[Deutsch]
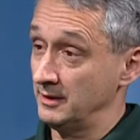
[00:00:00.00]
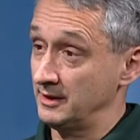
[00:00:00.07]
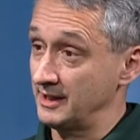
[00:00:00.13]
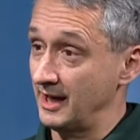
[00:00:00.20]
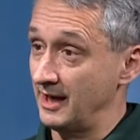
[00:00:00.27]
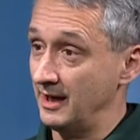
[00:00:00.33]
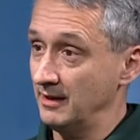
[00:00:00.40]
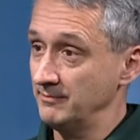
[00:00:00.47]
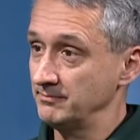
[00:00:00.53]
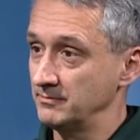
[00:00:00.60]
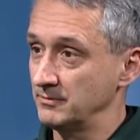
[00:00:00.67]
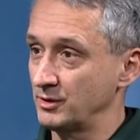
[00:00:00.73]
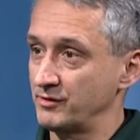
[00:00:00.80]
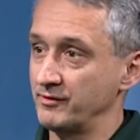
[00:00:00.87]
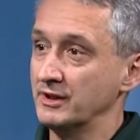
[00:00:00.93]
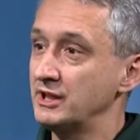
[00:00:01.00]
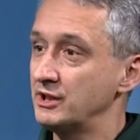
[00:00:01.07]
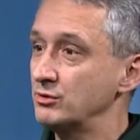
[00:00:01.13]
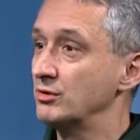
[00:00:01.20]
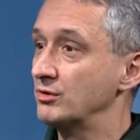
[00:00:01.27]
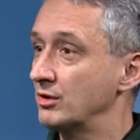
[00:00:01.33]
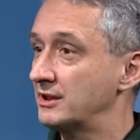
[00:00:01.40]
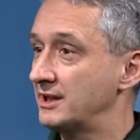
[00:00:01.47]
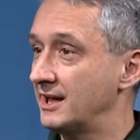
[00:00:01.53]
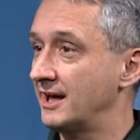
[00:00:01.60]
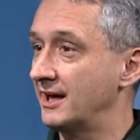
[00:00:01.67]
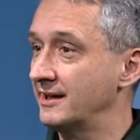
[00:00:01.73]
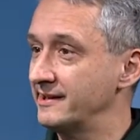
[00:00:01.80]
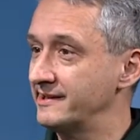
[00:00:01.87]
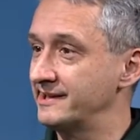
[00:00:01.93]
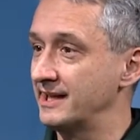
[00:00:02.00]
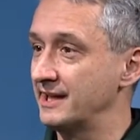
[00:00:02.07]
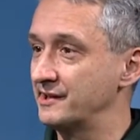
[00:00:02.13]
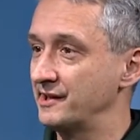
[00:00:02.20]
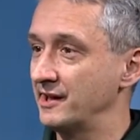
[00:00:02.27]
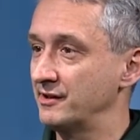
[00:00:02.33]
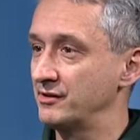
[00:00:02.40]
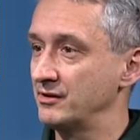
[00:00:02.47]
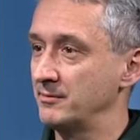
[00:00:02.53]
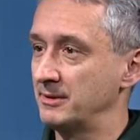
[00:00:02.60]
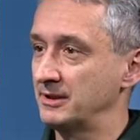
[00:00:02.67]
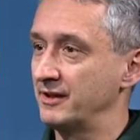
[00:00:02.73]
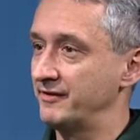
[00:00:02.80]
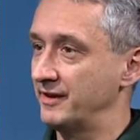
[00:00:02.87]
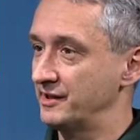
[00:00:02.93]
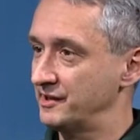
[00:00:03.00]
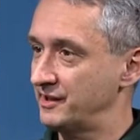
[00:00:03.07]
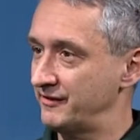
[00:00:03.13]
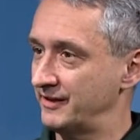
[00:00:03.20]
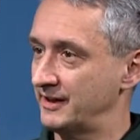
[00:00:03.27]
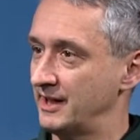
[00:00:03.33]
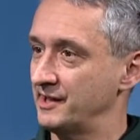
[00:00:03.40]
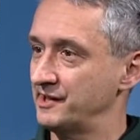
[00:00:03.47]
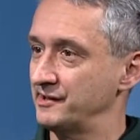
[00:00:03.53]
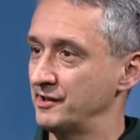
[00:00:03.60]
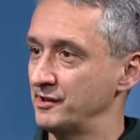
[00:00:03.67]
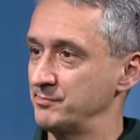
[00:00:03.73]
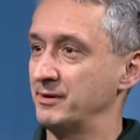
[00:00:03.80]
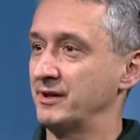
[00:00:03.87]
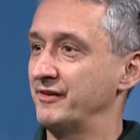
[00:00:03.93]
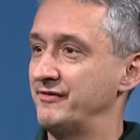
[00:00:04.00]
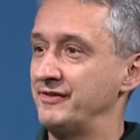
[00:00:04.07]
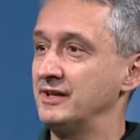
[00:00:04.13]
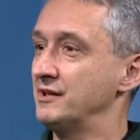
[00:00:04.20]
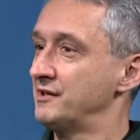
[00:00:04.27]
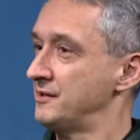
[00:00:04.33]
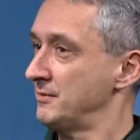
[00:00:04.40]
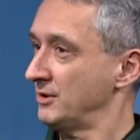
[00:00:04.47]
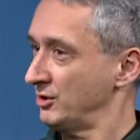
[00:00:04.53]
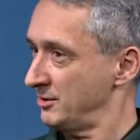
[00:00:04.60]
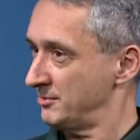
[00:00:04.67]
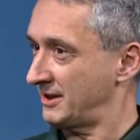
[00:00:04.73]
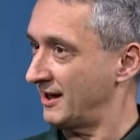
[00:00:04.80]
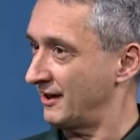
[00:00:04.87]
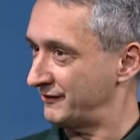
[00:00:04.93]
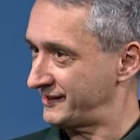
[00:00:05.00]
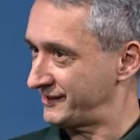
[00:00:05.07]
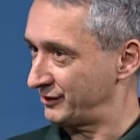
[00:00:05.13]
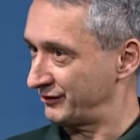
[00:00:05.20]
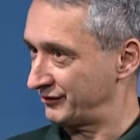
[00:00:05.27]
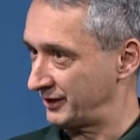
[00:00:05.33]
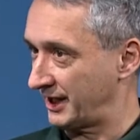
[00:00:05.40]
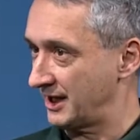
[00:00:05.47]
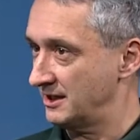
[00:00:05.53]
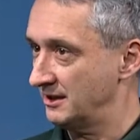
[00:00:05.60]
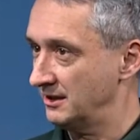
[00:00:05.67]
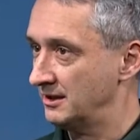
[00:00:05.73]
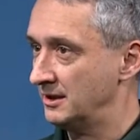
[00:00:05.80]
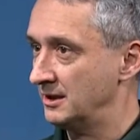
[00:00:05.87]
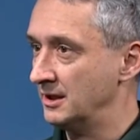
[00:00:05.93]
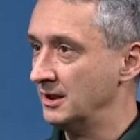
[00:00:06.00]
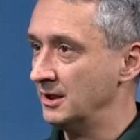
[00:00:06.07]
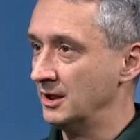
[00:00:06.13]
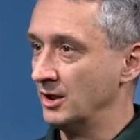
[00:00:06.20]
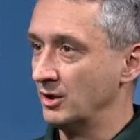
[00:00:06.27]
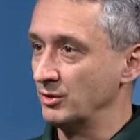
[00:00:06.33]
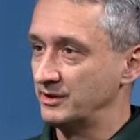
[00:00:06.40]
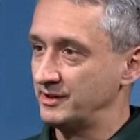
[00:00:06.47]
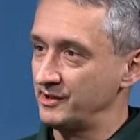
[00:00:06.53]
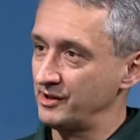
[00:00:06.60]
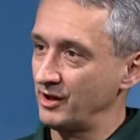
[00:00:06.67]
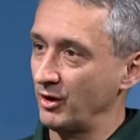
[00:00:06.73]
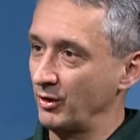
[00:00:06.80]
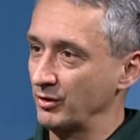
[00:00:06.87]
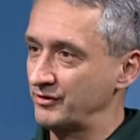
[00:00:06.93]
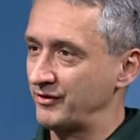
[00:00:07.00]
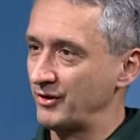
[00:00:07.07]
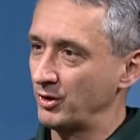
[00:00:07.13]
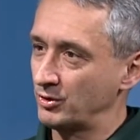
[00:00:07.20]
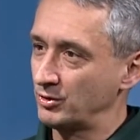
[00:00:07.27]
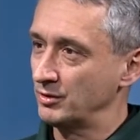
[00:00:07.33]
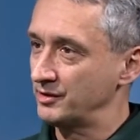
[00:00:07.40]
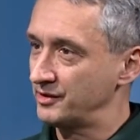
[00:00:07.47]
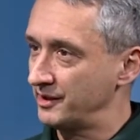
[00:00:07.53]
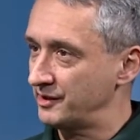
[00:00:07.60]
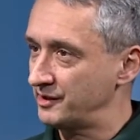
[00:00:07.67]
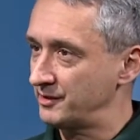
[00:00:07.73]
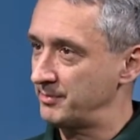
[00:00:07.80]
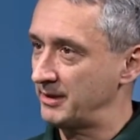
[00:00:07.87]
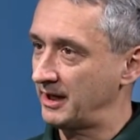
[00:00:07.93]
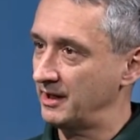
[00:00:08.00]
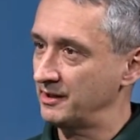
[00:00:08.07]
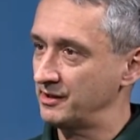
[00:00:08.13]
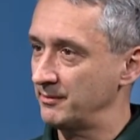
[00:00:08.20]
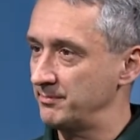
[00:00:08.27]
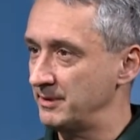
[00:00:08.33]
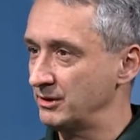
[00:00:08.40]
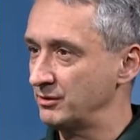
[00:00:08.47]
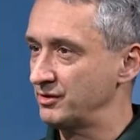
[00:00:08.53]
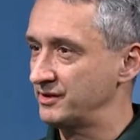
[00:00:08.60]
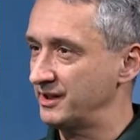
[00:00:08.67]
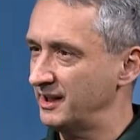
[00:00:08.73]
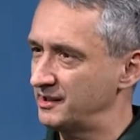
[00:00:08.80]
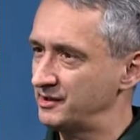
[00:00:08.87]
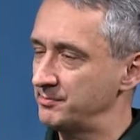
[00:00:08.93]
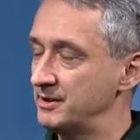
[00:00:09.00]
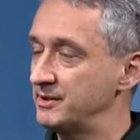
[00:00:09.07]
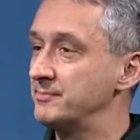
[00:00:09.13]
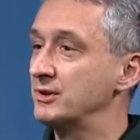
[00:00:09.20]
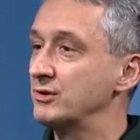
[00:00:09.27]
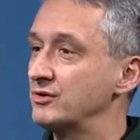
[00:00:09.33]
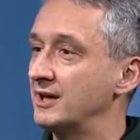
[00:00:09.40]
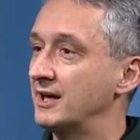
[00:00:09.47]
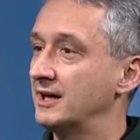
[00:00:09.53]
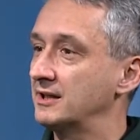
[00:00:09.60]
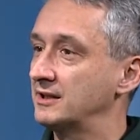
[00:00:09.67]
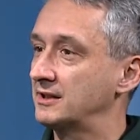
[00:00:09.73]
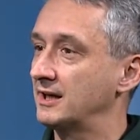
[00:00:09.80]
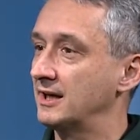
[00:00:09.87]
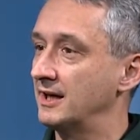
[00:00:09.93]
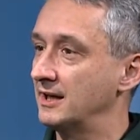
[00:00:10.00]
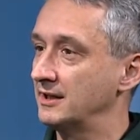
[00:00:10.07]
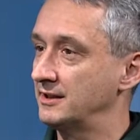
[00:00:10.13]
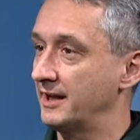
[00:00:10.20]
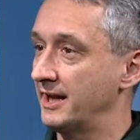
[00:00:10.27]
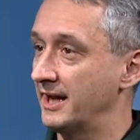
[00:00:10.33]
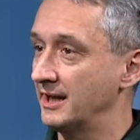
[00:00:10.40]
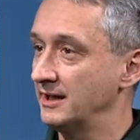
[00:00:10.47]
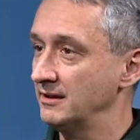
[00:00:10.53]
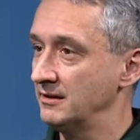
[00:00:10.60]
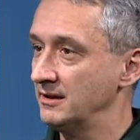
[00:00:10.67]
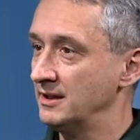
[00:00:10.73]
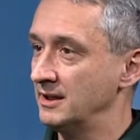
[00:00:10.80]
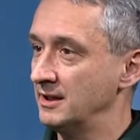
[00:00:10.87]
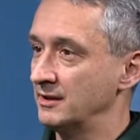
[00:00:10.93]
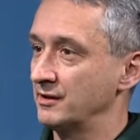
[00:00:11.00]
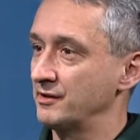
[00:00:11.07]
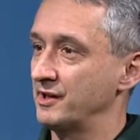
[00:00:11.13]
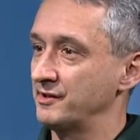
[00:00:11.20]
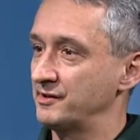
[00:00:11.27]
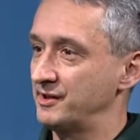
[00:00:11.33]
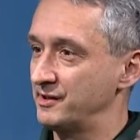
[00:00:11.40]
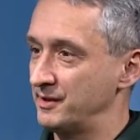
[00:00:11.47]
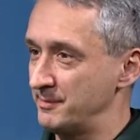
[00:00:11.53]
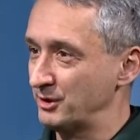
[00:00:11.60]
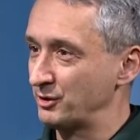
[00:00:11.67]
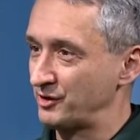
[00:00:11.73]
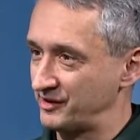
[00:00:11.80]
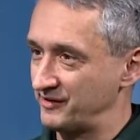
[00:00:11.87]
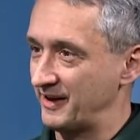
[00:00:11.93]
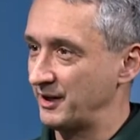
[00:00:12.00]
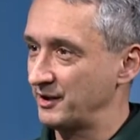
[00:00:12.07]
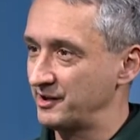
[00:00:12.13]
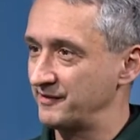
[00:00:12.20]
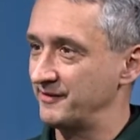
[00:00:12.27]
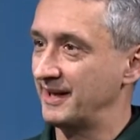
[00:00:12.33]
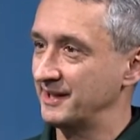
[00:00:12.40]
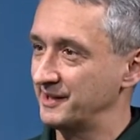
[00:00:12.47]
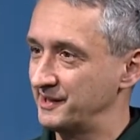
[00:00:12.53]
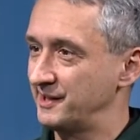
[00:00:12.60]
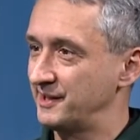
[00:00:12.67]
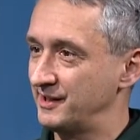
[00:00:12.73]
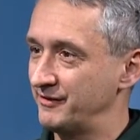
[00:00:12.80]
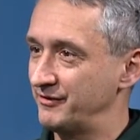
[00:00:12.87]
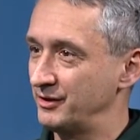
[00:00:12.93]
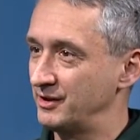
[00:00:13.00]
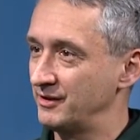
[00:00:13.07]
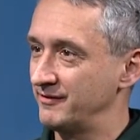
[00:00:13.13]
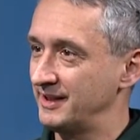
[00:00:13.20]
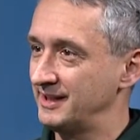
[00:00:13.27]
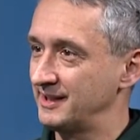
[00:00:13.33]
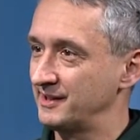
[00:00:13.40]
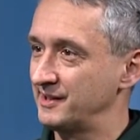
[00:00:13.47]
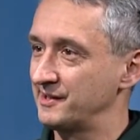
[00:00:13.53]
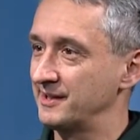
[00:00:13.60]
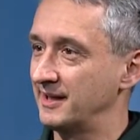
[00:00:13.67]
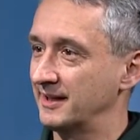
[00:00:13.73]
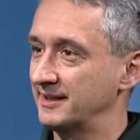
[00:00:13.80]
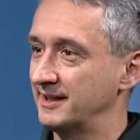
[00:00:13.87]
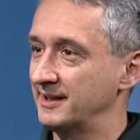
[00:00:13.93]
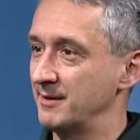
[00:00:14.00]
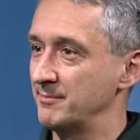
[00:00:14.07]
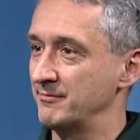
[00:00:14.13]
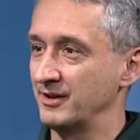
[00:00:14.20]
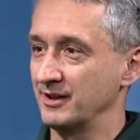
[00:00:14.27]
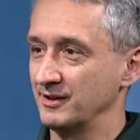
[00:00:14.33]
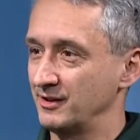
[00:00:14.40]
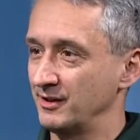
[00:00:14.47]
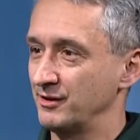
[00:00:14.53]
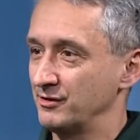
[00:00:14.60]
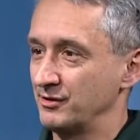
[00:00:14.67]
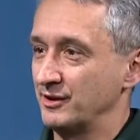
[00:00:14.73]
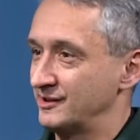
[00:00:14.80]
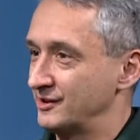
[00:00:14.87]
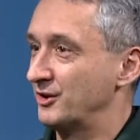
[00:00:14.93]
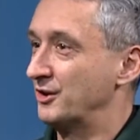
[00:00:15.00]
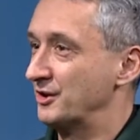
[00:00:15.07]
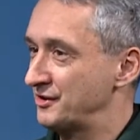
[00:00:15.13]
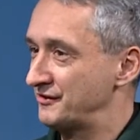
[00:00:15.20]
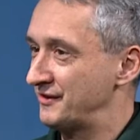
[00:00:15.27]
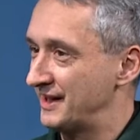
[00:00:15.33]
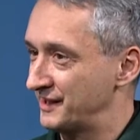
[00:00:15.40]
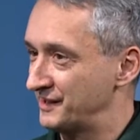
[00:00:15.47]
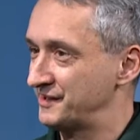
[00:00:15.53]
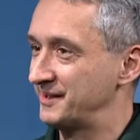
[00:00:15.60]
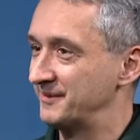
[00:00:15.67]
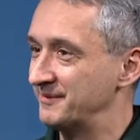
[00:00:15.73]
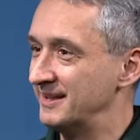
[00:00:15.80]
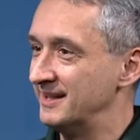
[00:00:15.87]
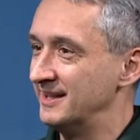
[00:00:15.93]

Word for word: Ja, und zwar nicht nur durch die lange Stehzeit, sondern man darf eins nicht vergessen, das Paraffin ist immer noch im Kraftstoff drin und diese Ausflockung setzt bereits ab minus 6 bis minus 8 Grad ein. Das heißt, diese minus 22, die für den Winterdiesel angegeben werden, da ist halt schon alles fest.